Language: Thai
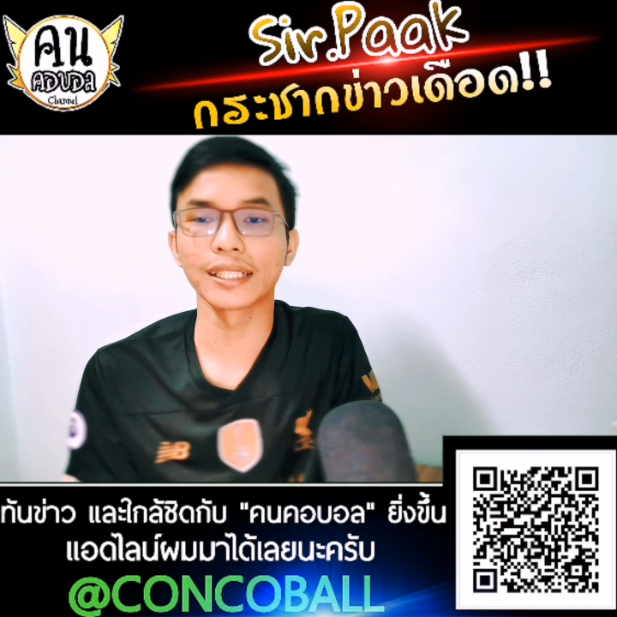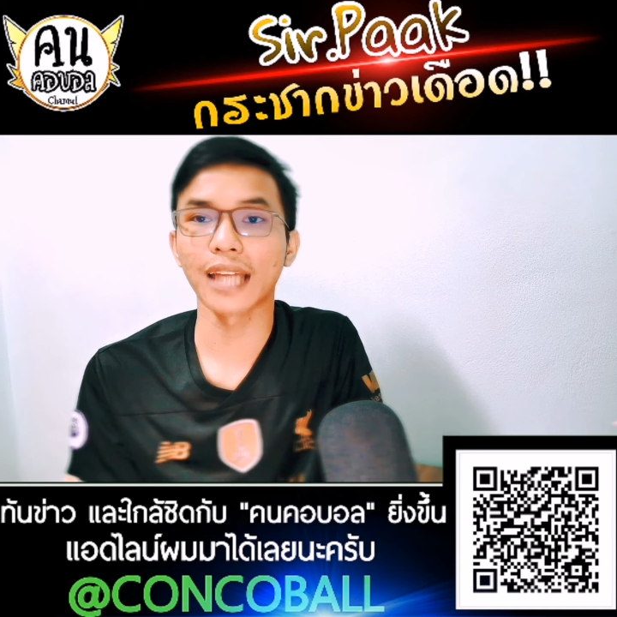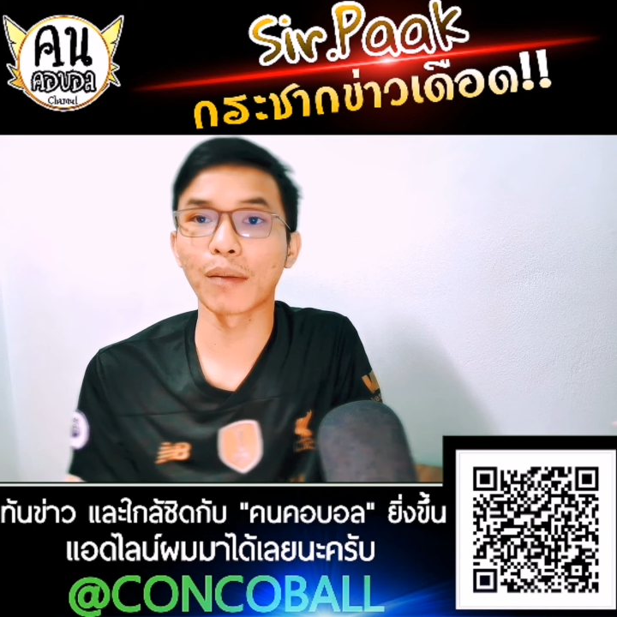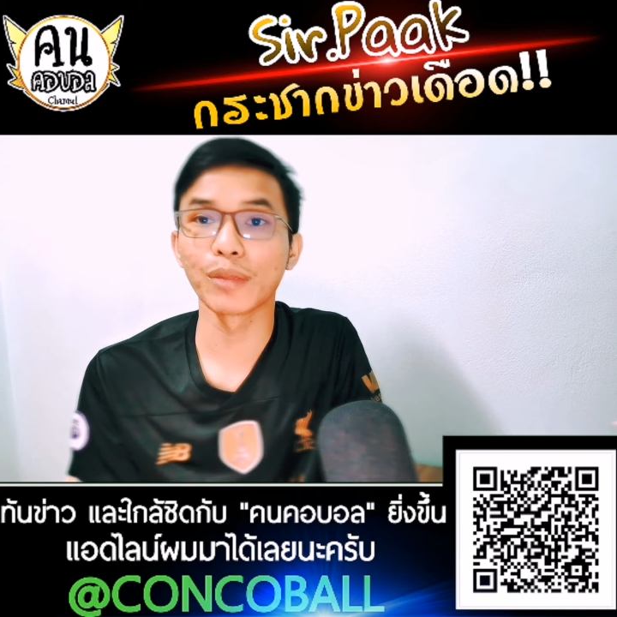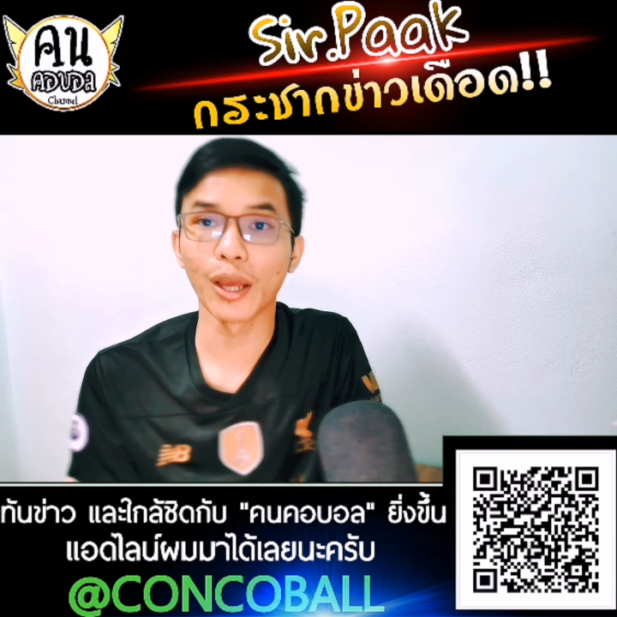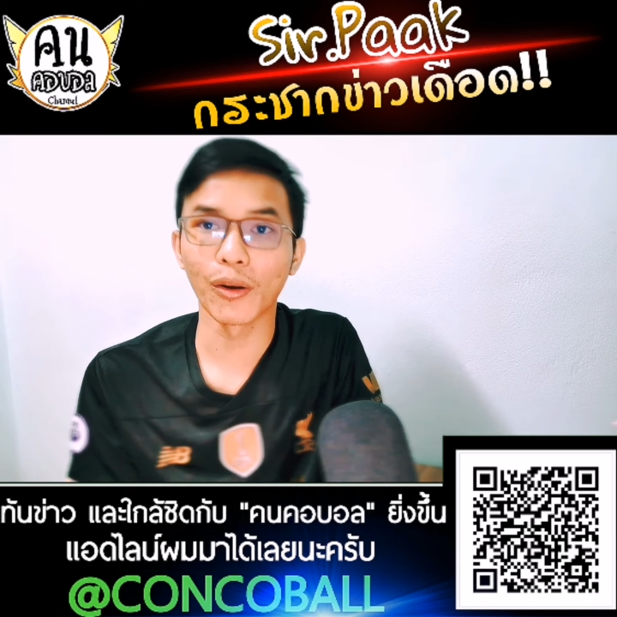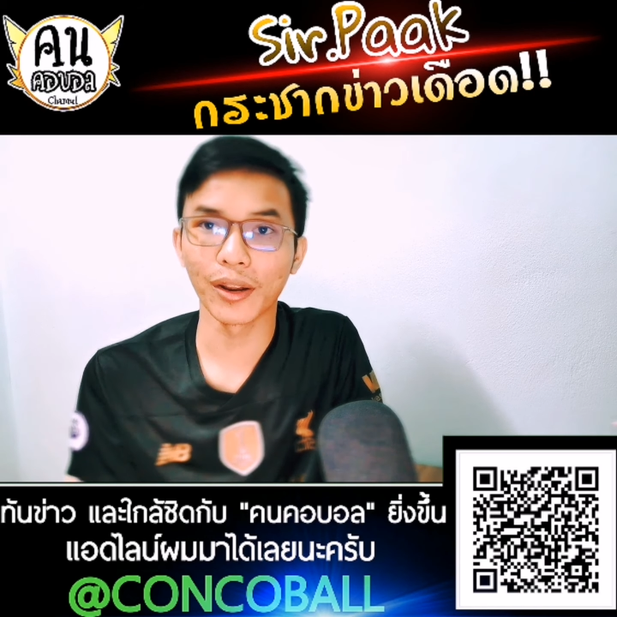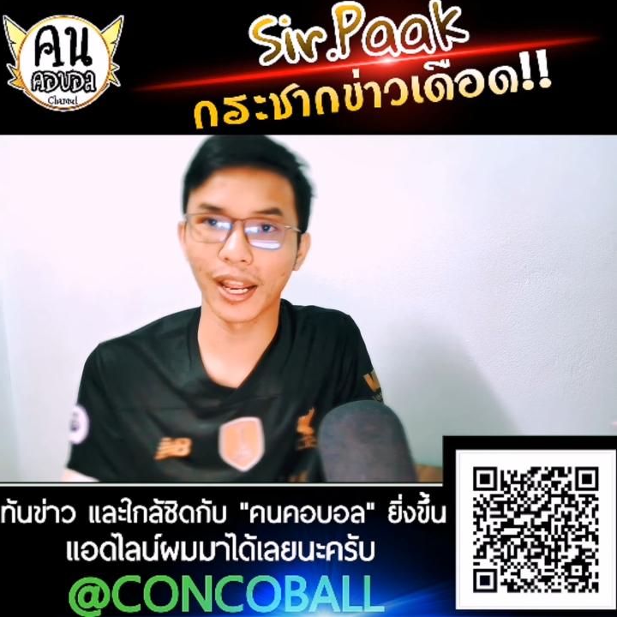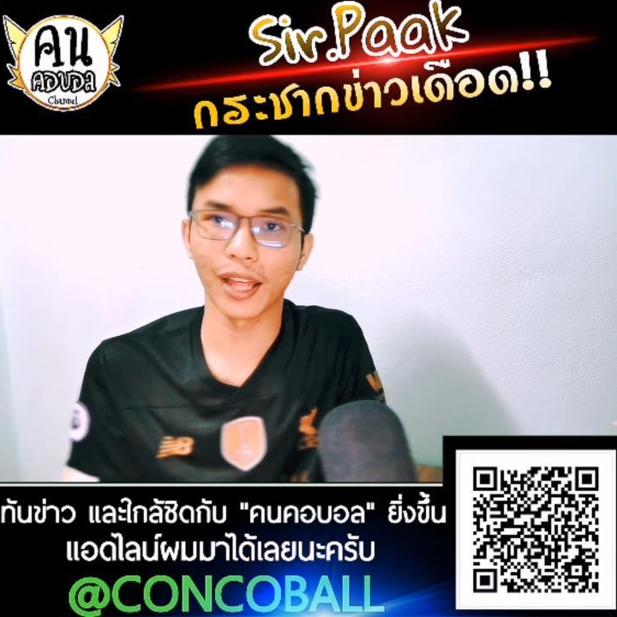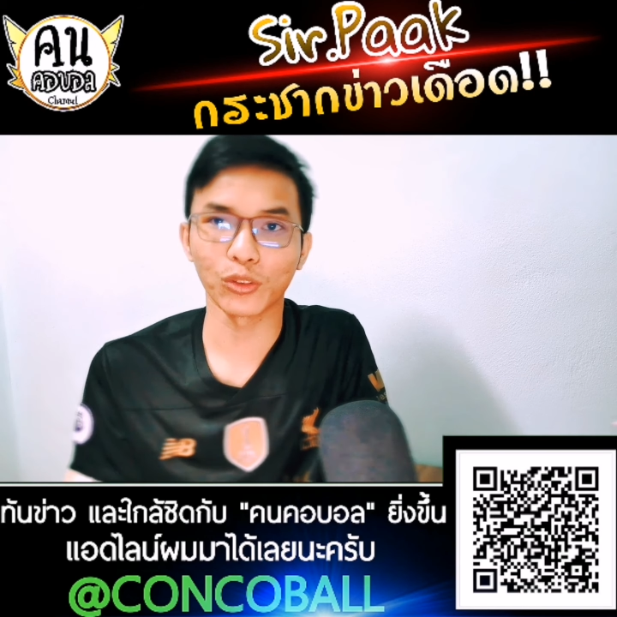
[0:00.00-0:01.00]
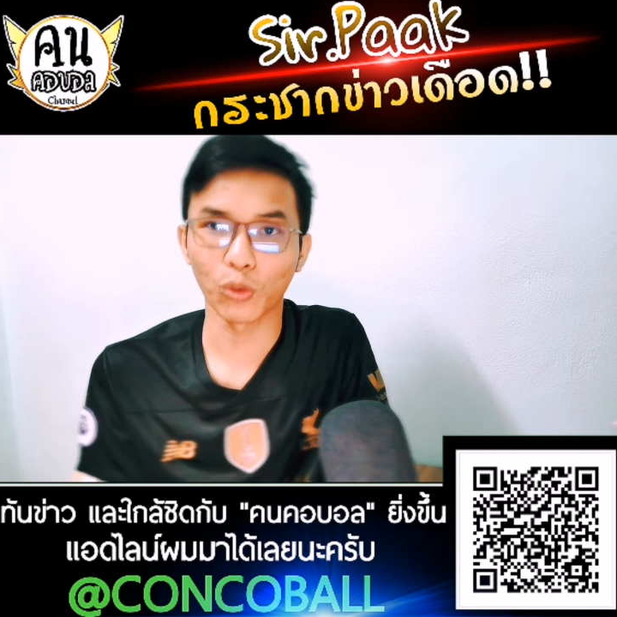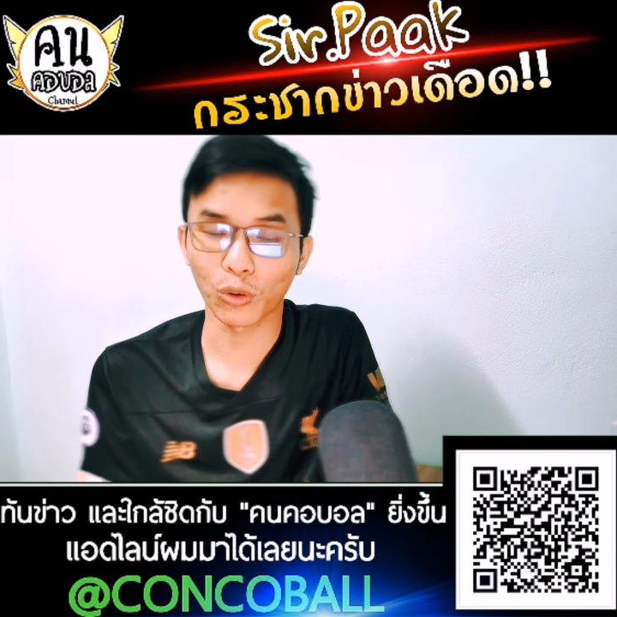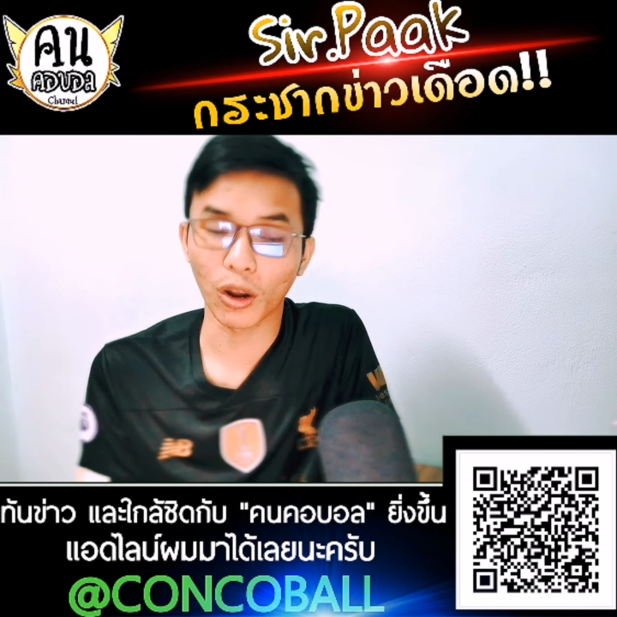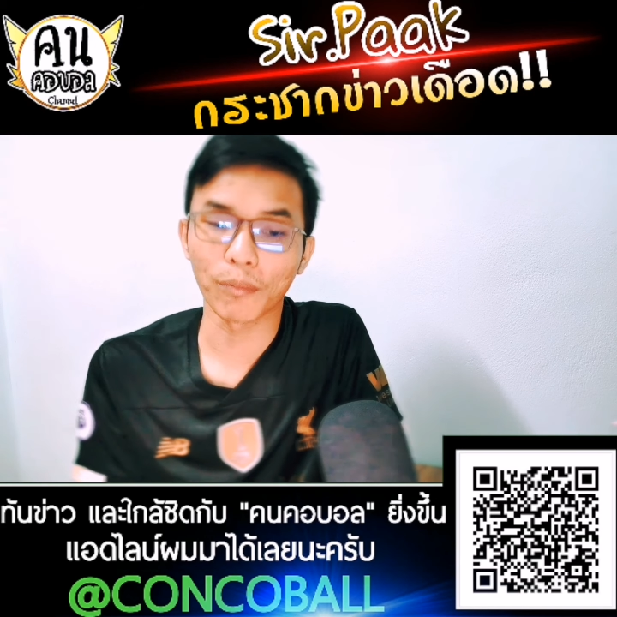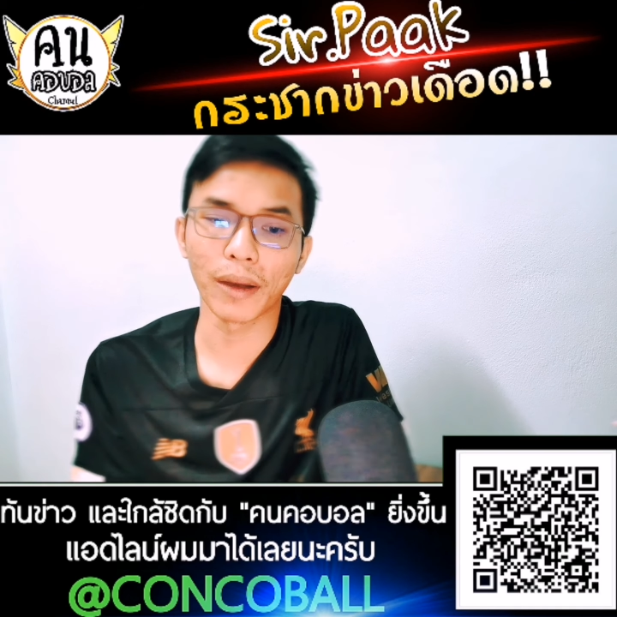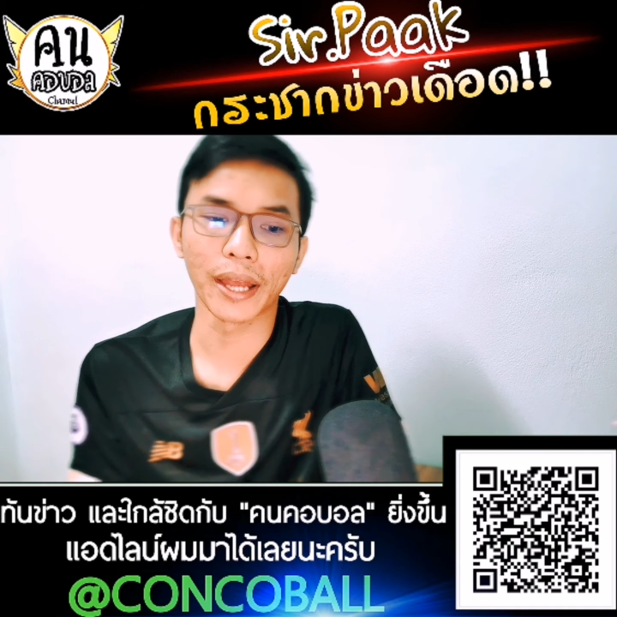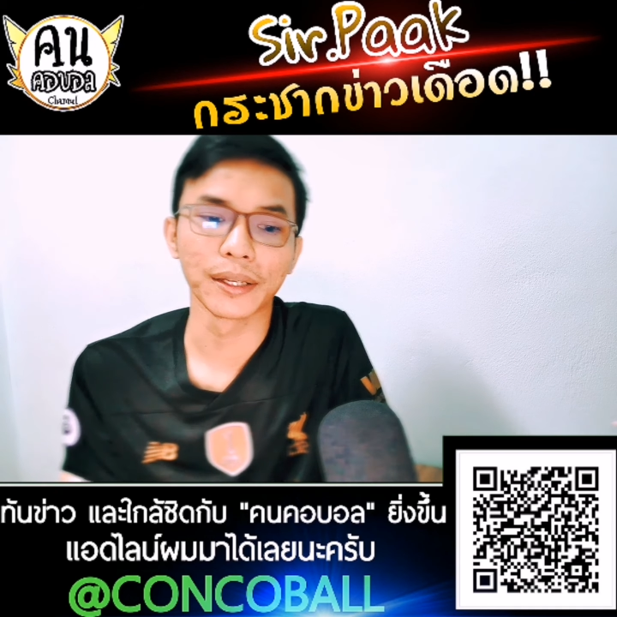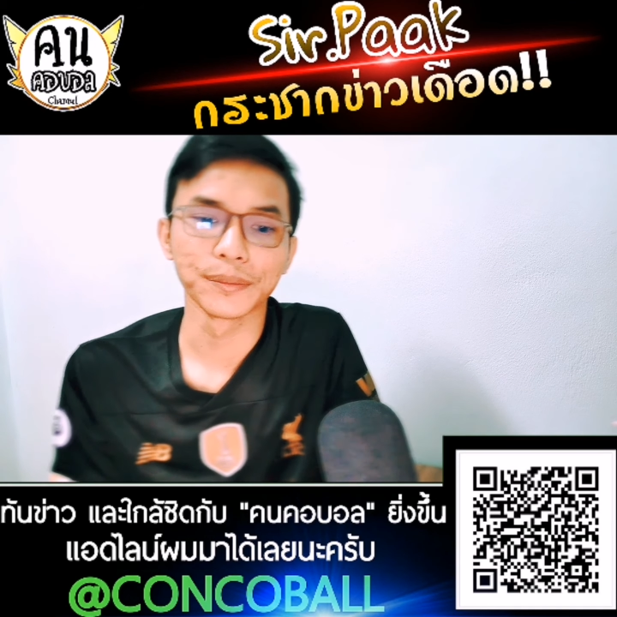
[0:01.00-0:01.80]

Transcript: แต้มเดียวตกรอบไป